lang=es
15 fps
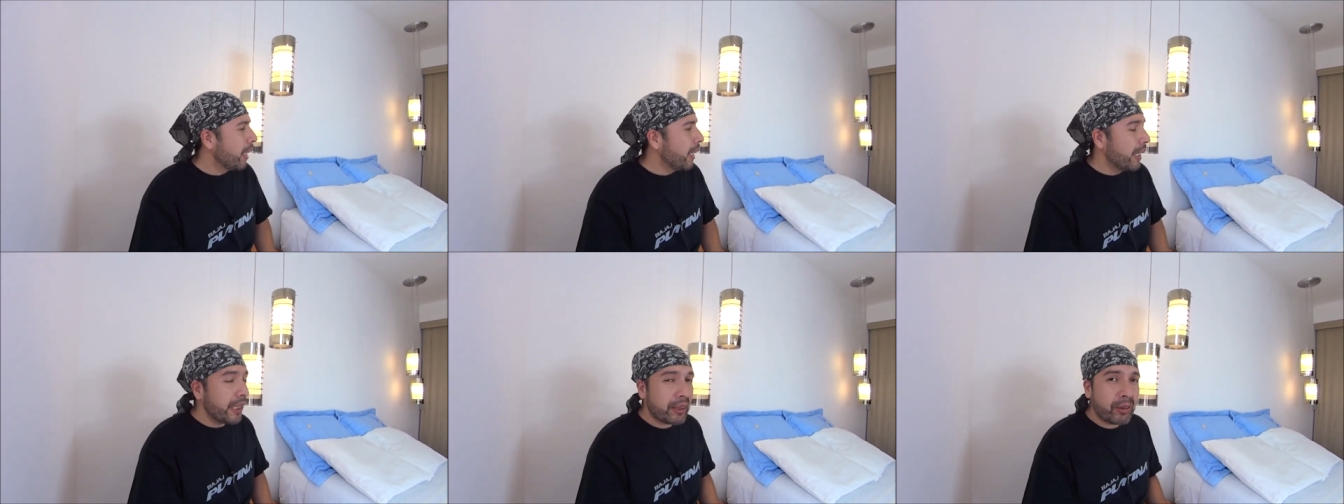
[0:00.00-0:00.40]

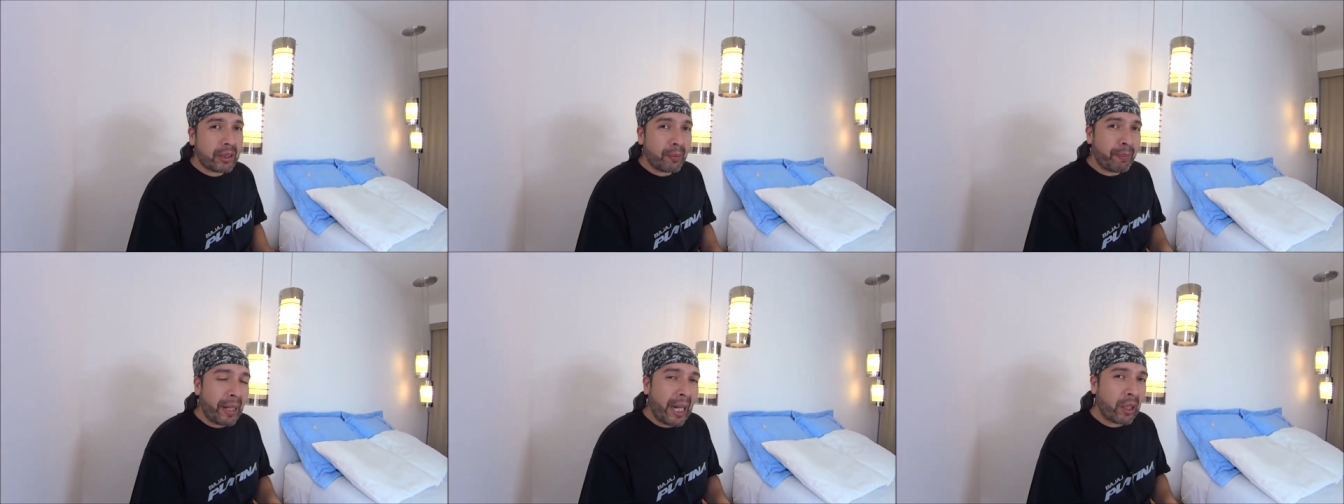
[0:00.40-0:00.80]
Estos
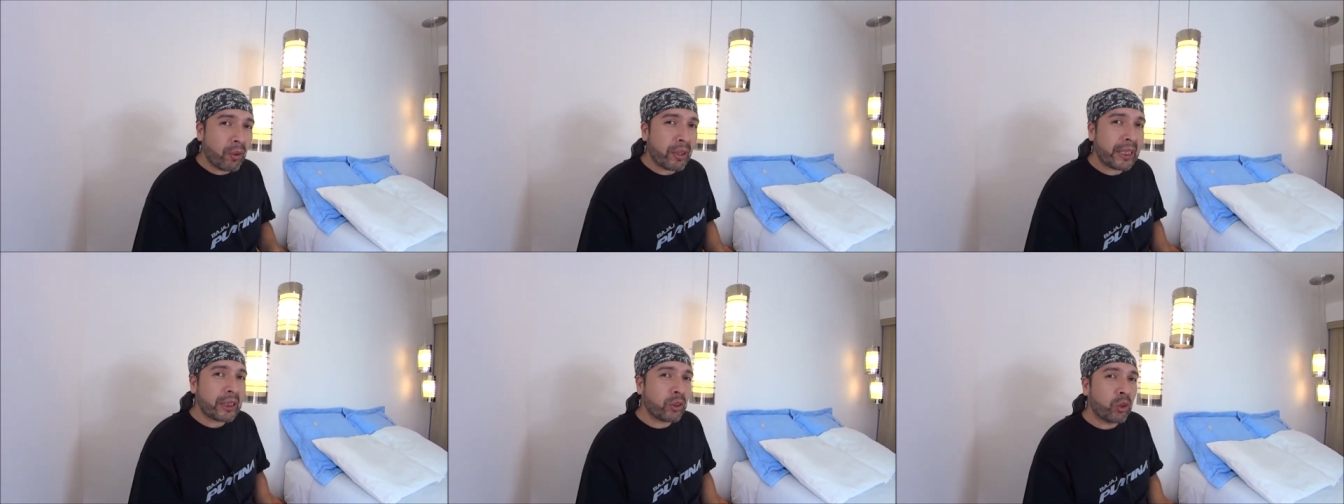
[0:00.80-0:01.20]

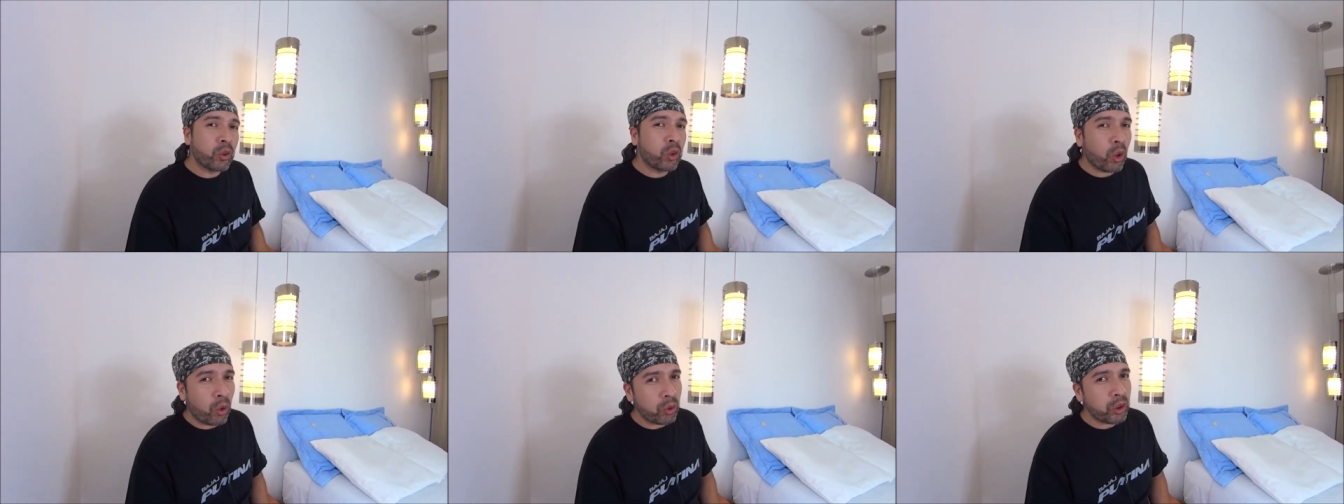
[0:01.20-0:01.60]
apagadores
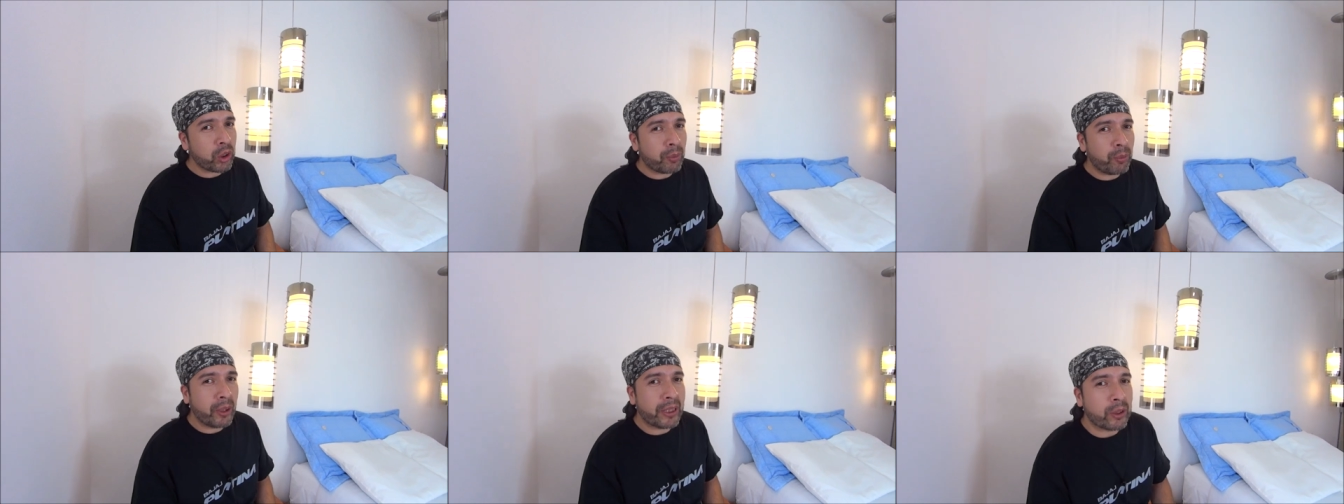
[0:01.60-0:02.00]
son touch,
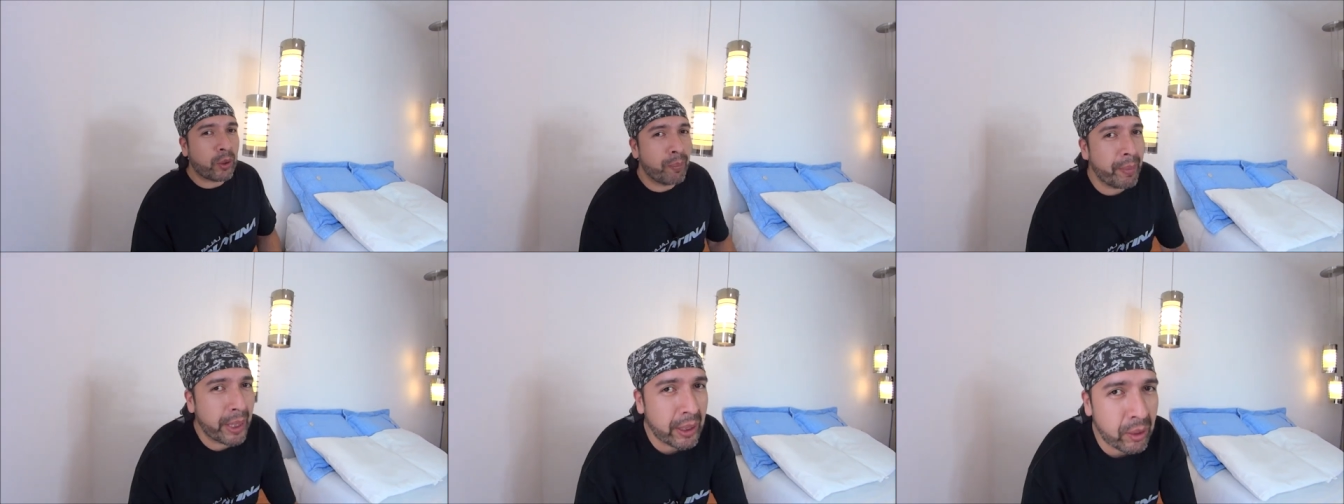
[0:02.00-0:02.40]
como les
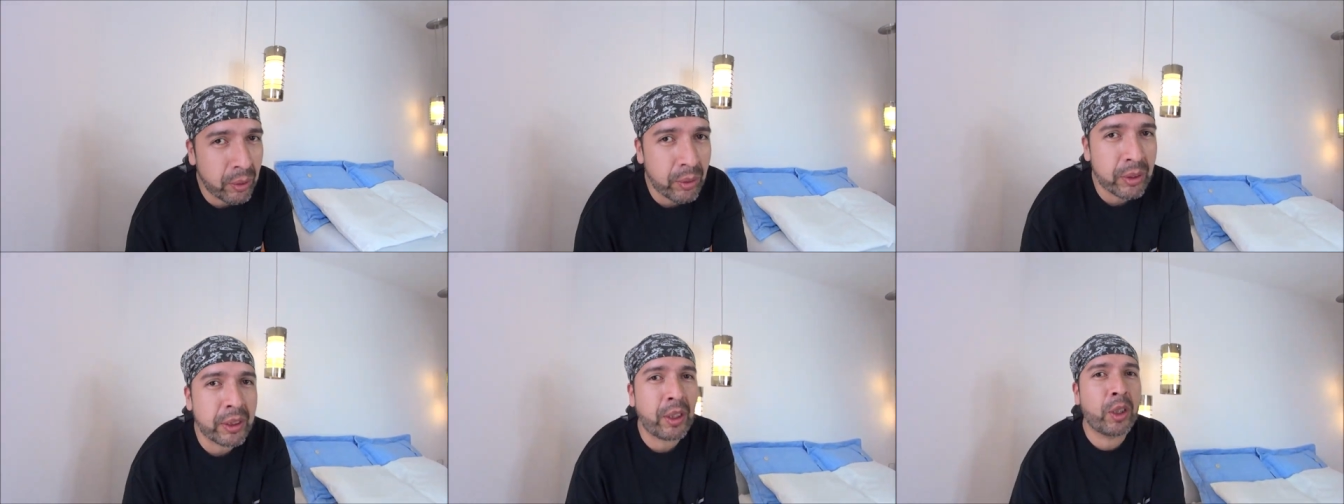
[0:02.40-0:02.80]

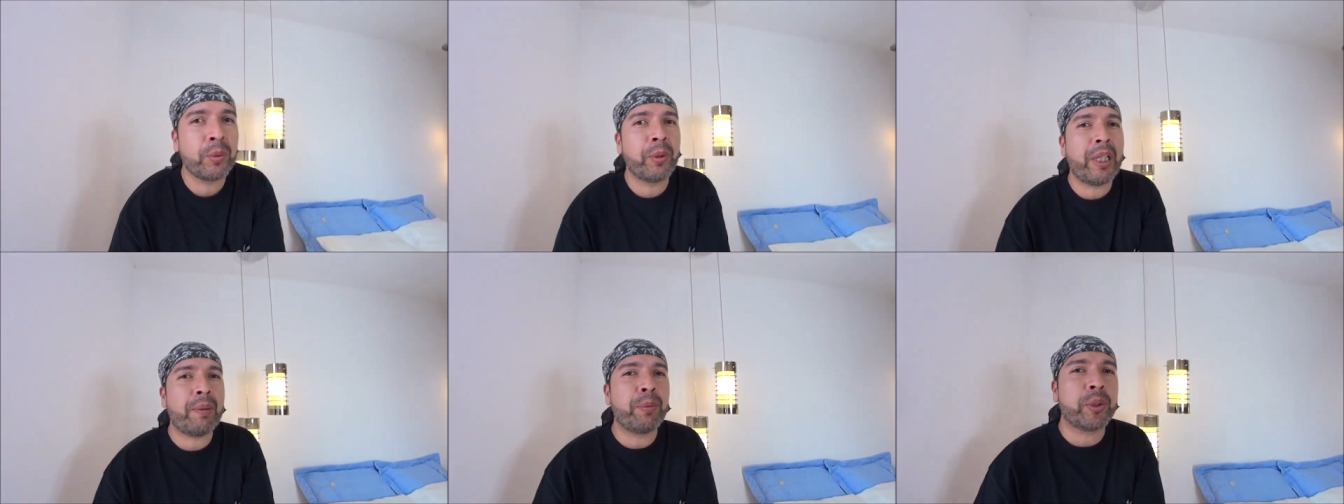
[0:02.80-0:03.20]
comento, se los
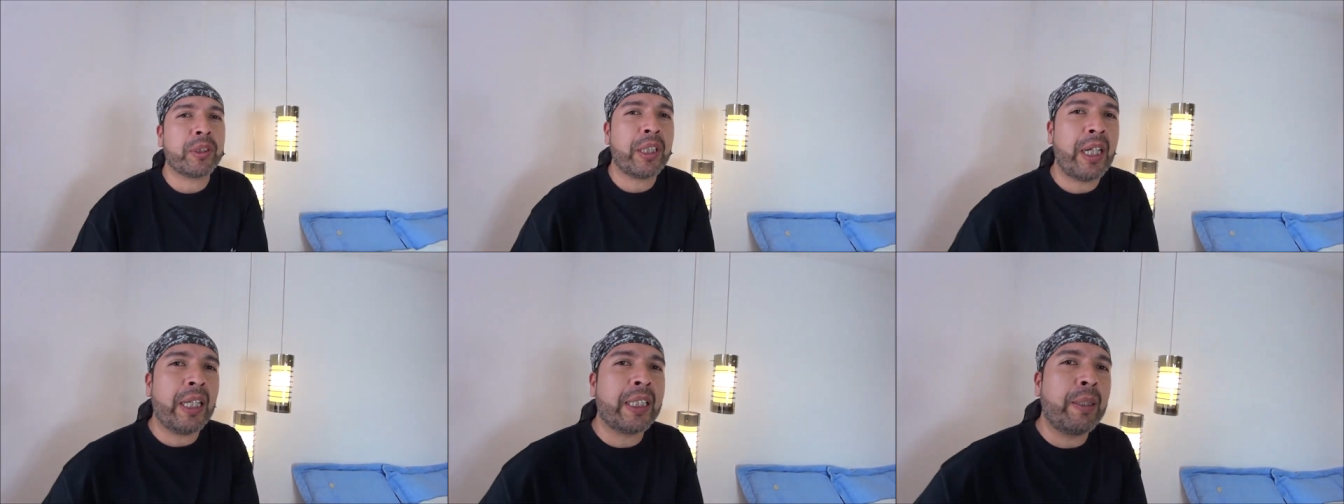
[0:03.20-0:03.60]
voy a
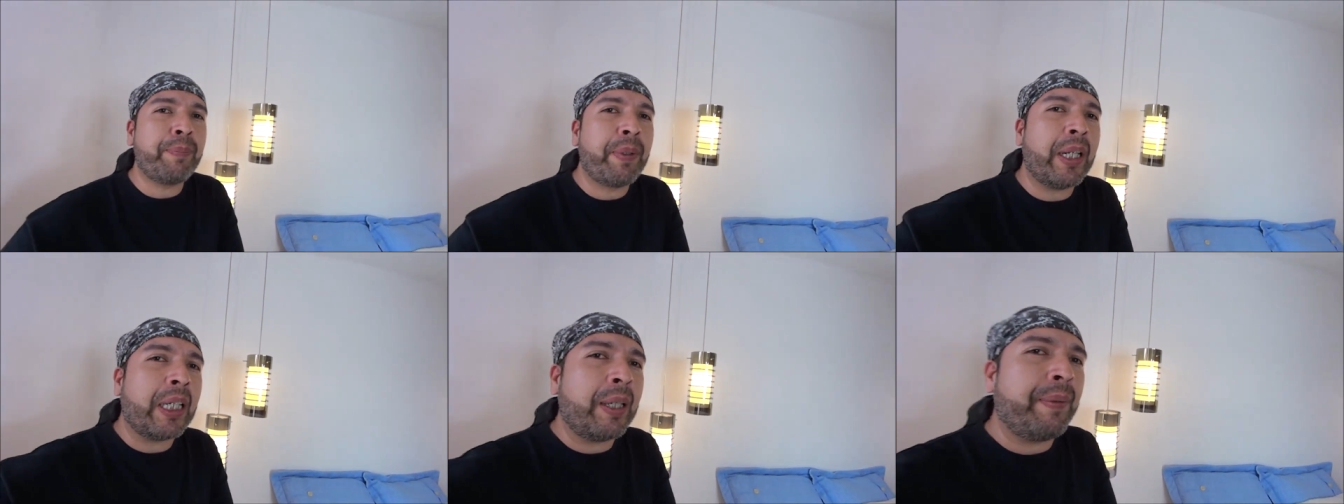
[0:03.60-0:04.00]
mostrar aquí
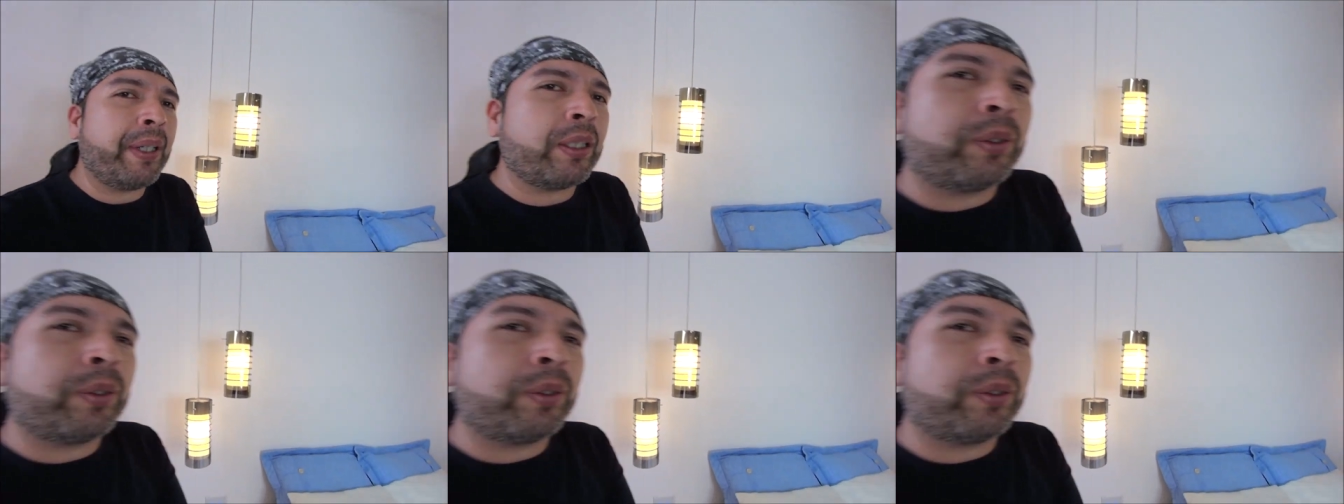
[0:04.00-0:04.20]
para que vean